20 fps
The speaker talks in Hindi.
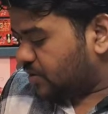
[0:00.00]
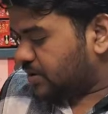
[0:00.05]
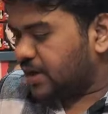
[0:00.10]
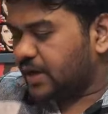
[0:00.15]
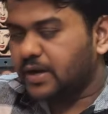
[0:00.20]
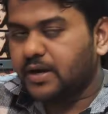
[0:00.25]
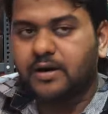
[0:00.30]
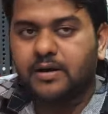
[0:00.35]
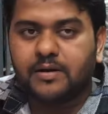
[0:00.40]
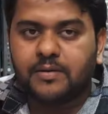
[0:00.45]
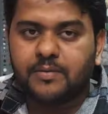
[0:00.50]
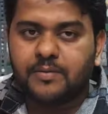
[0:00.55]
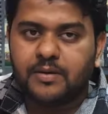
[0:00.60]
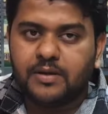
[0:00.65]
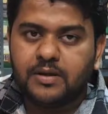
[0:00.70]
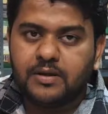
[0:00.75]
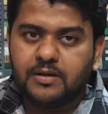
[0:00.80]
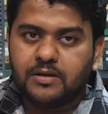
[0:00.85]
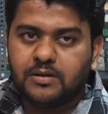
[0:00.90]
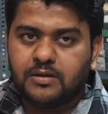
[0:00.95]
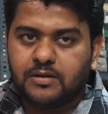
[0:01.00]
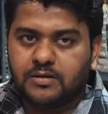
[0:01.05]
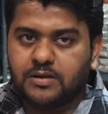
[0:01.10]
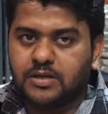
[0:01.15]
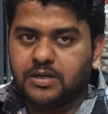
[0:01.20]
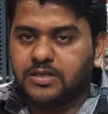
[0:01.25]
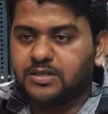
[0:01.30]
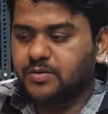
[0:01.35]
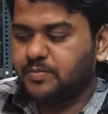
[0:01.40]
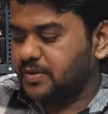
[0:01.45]
हो जाएगा
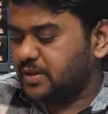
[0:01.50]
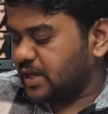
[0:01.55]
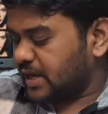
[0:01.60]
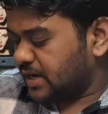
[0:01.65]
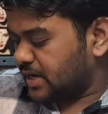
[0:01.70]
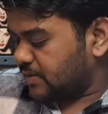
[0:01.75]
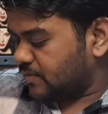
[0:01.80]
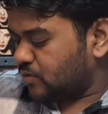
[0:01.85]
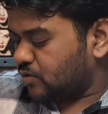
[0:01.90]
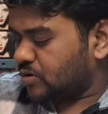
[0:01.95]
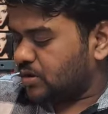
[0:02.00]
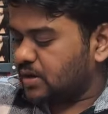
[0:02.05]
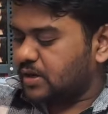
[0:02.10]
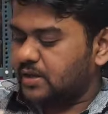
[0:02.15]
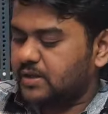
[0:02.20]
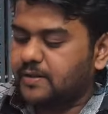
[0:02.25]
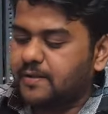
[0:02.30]
ये जिम्मेदारी हम लोग का है